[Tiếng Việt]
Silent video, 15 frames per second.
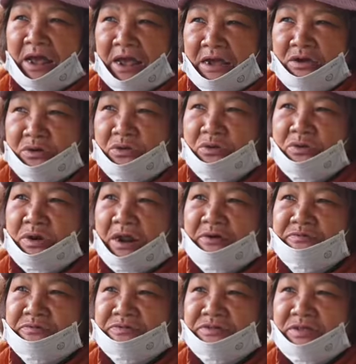lá ngô
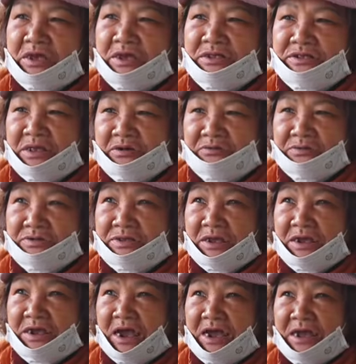đồng rẽ dọc
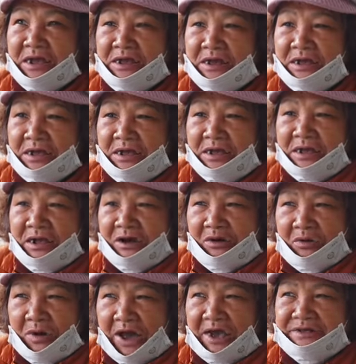rẽ ngang
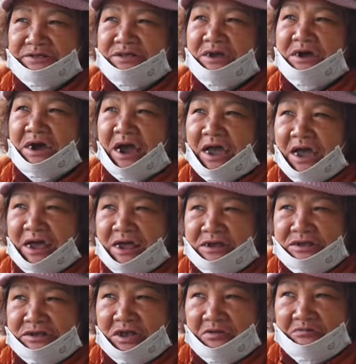quả dưa
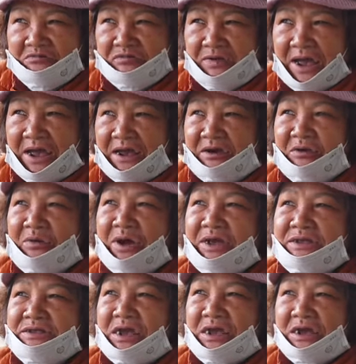gang trong vàng ngoài
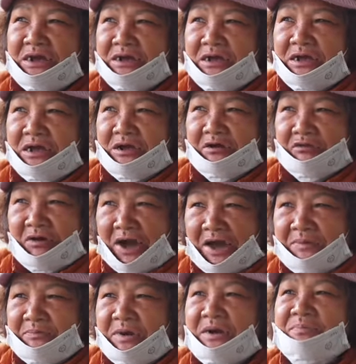trắng
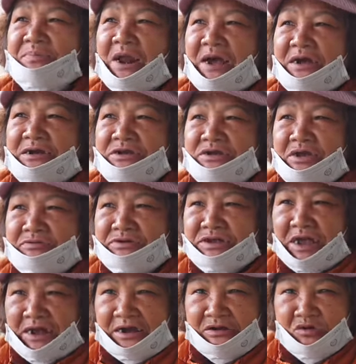quả mướp đắng trong
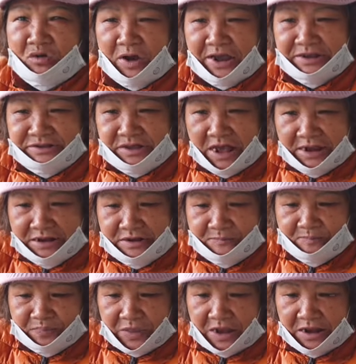trắng ngoài xanh
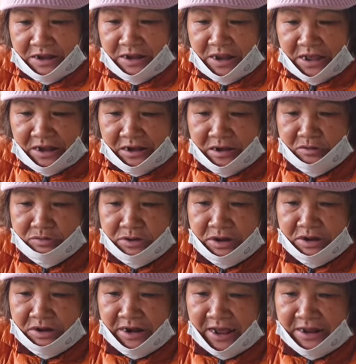đấy là câu
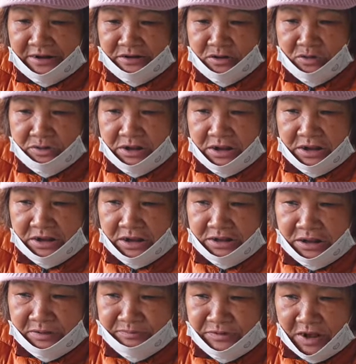thơ nàng tô thị đi
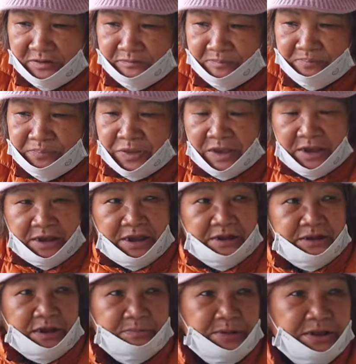tìm chồng vâng.
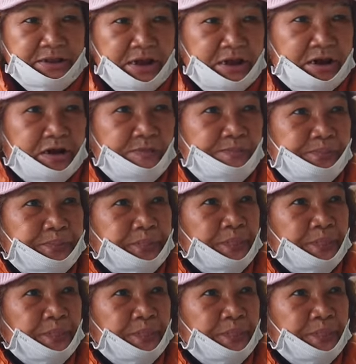thế bây giờ